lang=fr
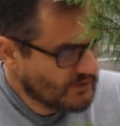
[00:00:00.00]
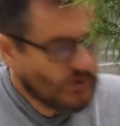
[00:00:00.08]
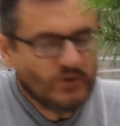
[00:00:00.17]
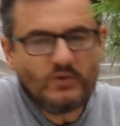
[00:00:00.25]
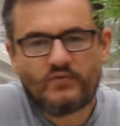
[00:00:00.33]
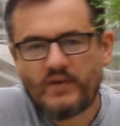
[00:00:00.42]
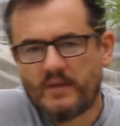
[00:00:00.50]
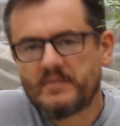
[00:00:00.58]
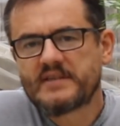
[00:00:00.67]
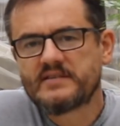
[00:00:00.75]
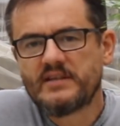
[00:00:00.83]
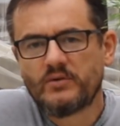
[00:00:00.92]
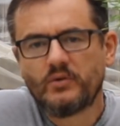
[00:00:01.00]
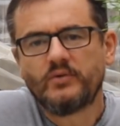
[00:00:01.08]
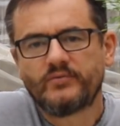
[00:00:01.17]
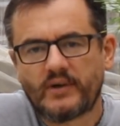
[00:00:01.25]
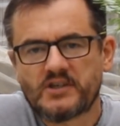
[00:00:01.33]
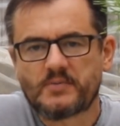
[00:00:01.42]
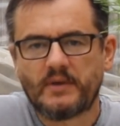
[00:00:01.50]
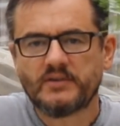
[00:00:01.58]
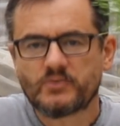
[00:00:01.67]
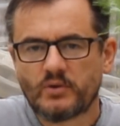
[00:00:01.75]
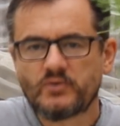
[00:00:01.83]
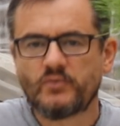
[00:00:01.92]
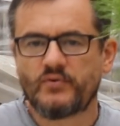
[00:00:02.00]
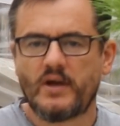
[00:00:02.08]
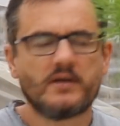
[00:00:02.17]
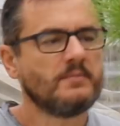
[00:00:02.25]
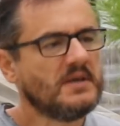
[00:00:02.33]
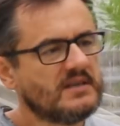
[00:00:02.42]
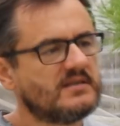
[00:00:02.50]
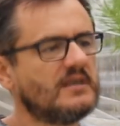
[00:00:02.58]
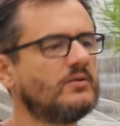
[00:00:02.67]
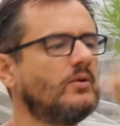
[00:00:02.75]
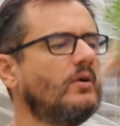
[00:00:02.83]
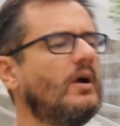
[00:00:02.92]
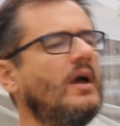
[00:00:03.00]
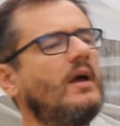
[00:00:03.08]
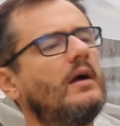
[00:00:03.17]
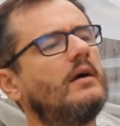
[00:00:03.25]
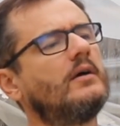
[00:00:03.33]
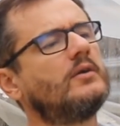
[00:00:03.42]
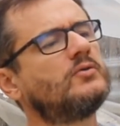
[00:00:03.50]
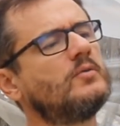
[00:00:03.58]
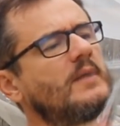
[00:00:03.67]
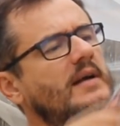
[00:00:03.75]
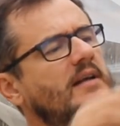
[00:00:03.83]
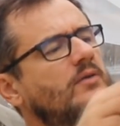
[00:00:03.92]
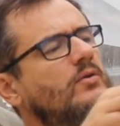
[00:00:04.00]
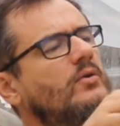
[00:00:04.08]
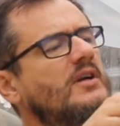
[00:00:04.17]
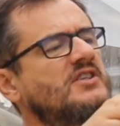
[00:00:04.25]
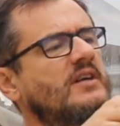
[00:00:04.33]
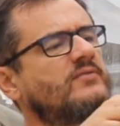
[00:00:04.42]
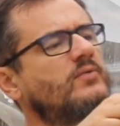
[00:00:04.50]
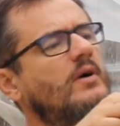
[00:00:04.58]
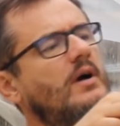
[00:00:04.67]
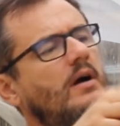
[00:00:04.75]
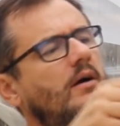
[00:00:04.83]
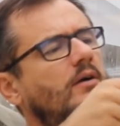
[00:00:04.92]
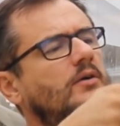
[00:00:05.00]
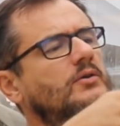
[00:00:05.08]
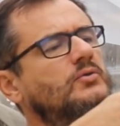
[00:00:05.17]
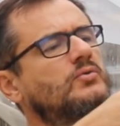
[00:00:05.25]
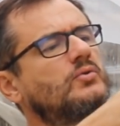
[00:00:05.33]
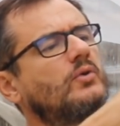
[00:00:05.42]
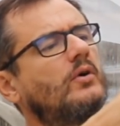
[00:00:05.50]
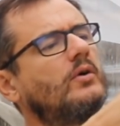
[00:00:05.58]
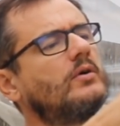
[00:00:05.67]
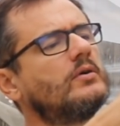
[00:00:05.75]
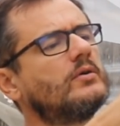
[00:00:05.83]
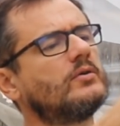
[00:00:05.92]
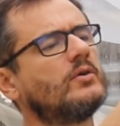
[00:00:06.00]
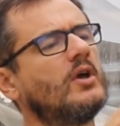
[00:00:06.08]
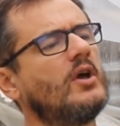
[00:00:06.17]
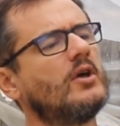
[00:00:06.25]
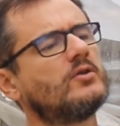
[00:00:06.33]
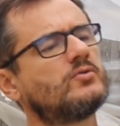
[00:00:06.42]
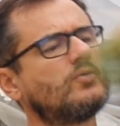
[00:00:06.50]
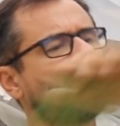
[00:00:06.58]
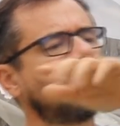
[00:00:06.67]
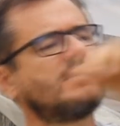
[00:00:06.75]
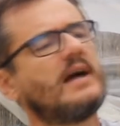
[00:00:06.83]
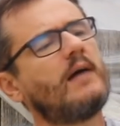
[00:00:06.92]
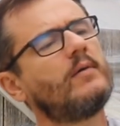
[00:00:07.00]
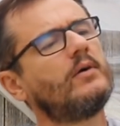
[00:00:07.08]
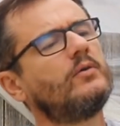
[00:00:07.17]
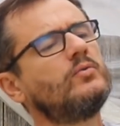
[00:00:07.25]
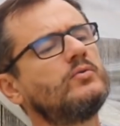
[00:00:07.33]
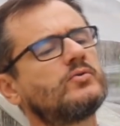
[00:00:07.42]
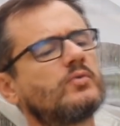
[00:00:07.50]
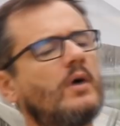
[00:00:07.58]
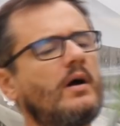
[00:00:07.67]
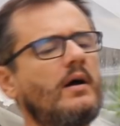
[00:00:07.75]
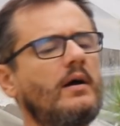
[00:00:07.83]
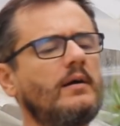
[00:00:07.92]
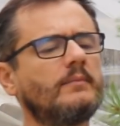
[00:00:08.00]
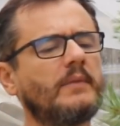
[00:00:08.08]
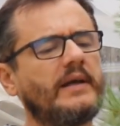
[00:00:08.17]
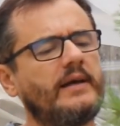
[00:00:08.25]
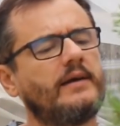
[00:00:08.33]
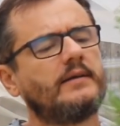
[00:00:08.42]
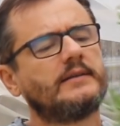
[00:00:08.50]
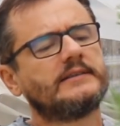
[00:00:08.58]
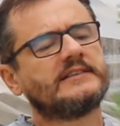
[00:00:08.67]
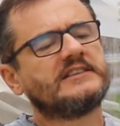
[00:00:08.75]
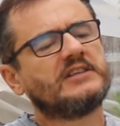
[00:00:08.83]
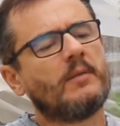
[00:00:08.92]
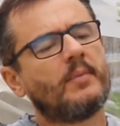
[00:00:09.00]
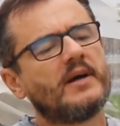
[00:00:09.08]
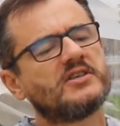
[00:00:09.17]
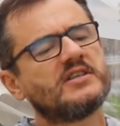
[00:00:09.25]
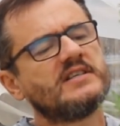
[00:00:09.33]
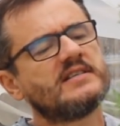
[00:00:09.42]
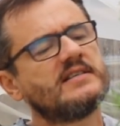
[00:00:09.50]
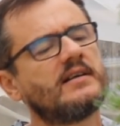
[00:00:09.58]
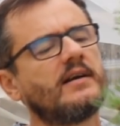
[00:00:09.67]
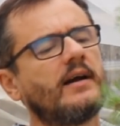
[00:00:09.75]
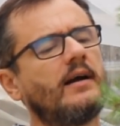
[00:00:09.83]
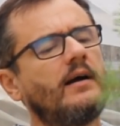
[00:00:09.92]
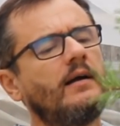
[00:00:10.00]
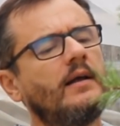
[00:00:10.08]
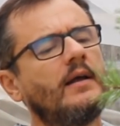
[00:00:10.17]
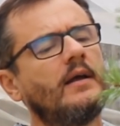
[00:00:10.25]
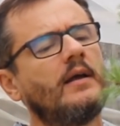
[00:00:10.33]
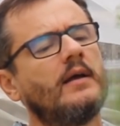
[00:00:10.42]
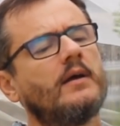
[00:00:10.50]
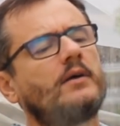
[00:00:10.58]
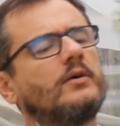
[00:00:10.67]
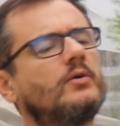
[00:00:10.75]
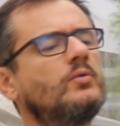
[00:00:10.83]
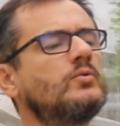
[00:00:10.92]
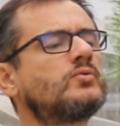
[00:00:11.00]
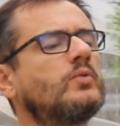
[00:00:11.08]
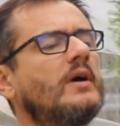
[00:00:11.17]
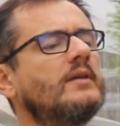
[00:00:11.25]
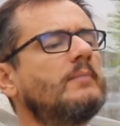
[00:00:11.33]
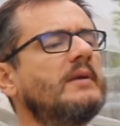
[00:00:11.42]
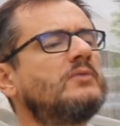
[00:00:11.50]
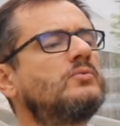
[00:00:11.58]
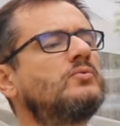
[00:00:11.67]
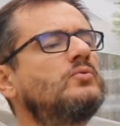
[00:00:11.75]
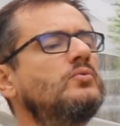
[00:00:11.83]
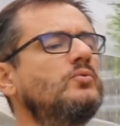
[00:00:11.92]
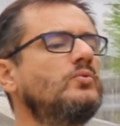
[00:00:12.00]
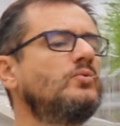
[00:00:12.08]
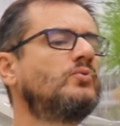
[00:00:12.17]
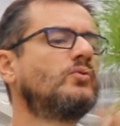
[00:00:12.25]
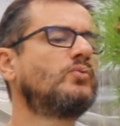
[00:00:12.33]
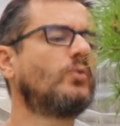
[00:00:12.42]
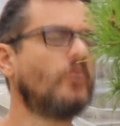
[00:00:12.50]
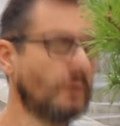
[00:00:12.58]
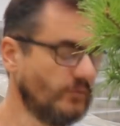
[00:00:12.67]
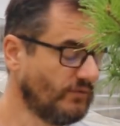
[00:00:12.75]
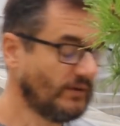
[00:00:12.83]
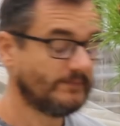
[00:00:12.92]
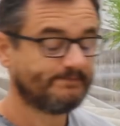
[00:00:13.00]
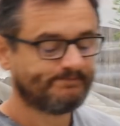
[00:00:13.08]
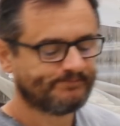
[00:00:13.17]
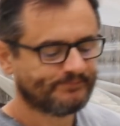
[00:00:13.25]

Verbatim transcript: Soit tu fais un mix des deux, franchement. Soit tu fais un mix des deux. Euh, tu mets les deux à chaque fois euh, sur, euh, sur tes arbres. Ou soit, ben, si tu pas acheté ces engrais-là, ou soit ben, tu te trouves